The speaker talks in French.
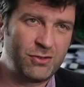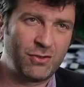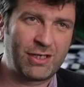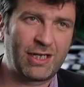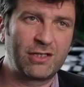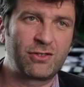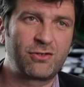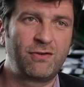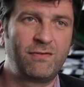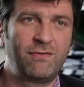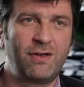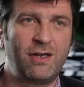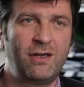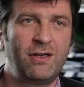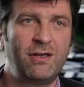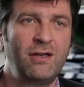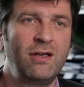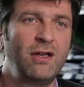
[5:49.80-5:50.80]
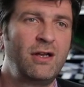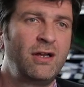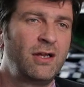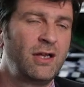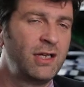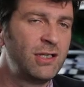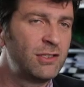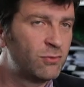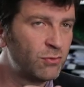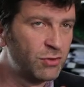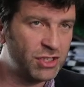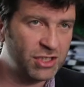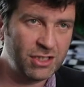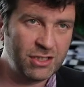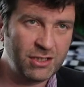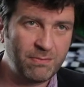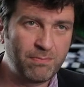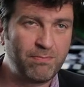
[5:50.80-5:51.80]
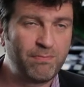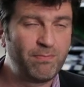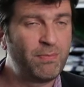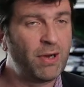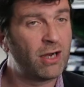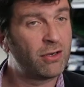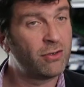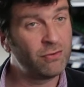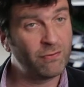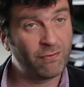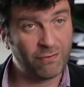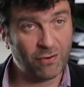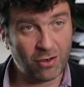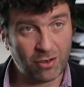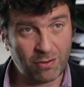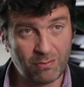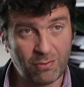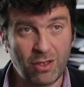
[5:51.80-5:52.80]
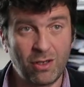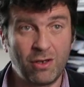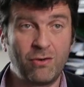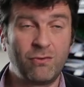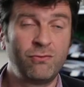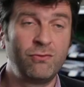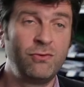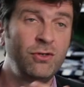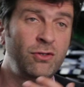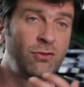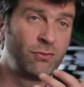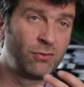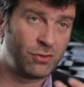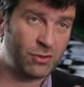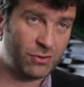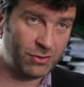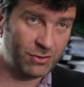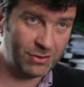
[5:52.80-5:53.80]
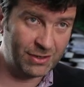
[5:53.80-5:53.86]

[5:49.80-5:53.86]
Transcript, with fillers: sur 80 est touché par une forme ou une autre